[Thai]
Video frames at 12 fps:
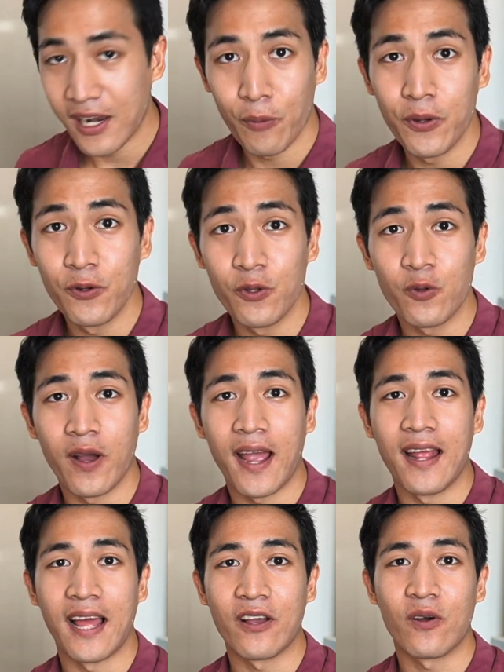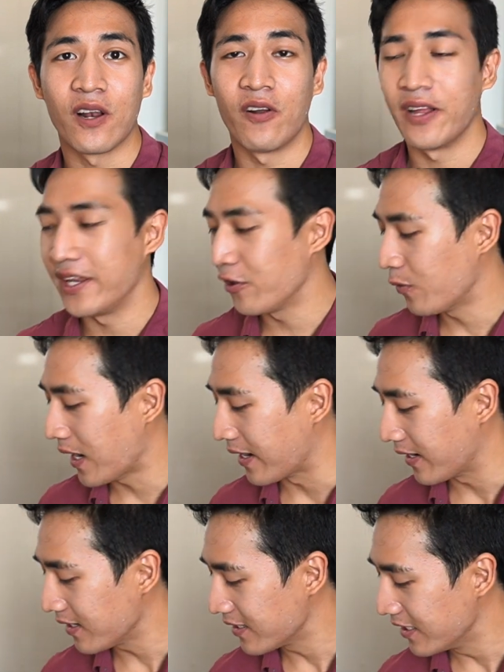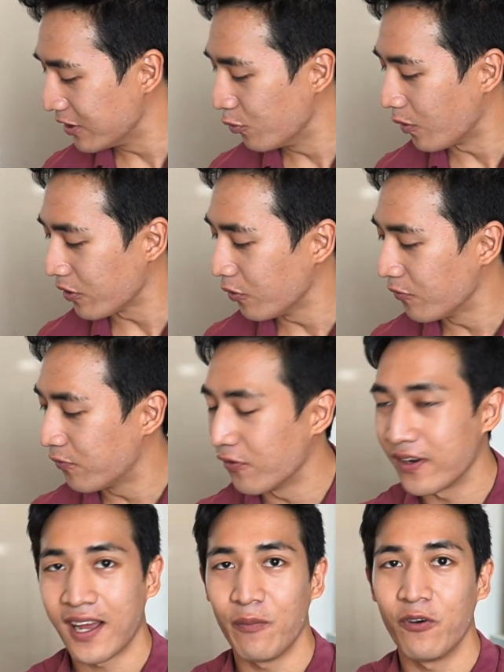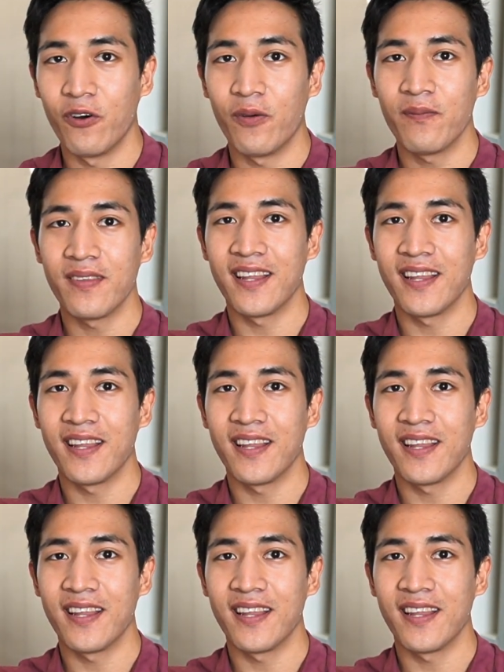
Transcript: เรามาดูตัวไฮไลท์ของเราเลยดีกว่า นั่นก็คือหัวดูดฝุ่นนะครับผม